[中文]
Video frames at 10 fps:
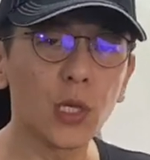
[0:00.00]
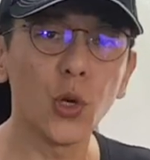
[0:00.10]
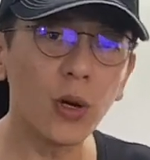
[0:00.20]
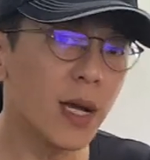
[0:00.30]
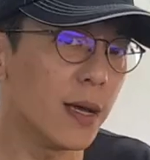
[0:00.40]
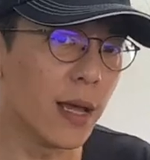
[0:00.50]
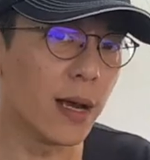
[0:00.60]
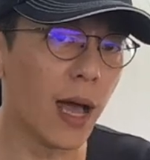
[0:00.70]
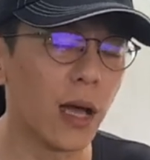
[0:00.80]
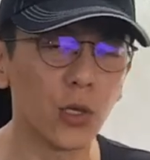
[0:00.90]
有可
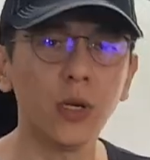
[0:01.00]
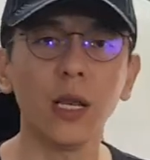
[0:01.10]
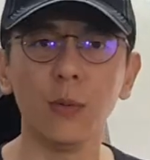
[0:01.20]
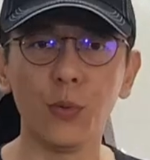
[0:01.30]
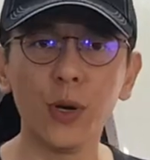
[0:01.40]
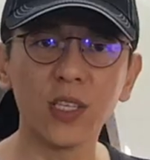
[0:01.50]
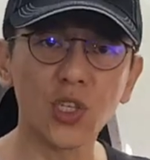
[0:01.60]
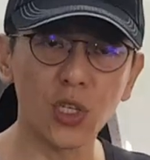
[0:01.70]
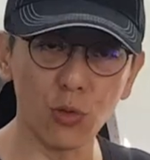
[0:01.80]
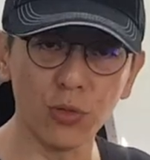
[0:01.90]
能啦，有可能不会
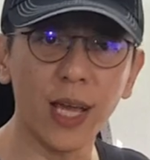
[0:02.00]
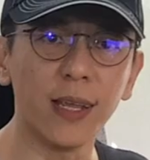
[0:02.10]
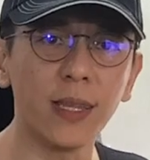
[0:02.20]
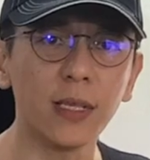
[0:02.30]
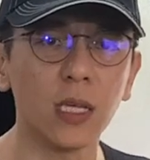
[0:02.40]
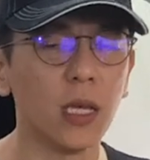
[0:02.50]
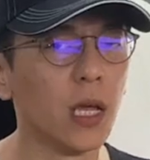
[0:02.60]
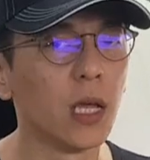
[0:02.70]
吃轮胎的内侧。